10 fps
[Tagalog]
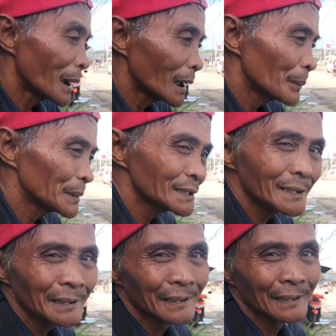Maaga pa
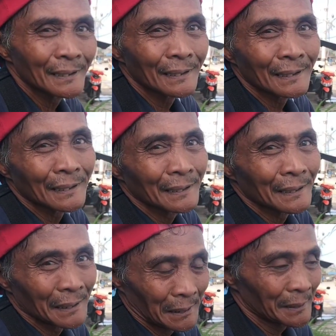po. Ay, maaga pa?
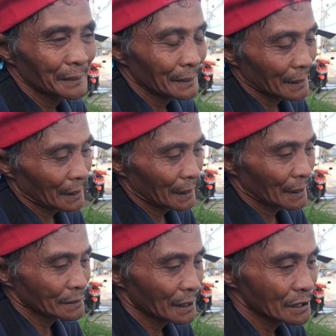
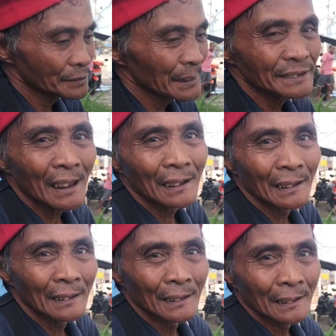Alas
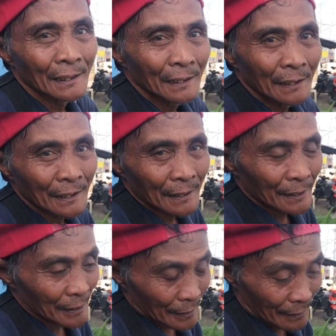6.
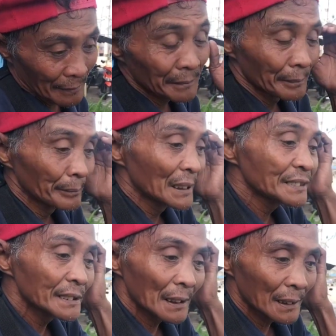Alas 6?
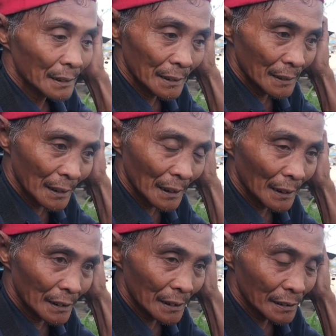Maaga naman.
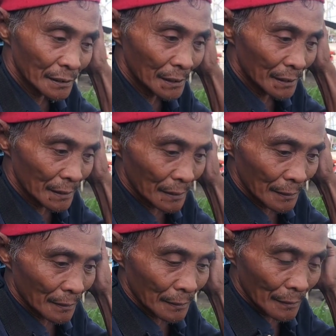Saan po
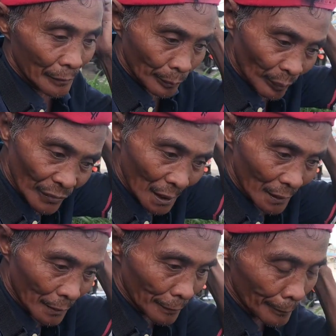galing to?
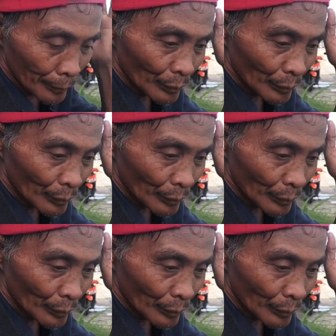Binibinta nyo?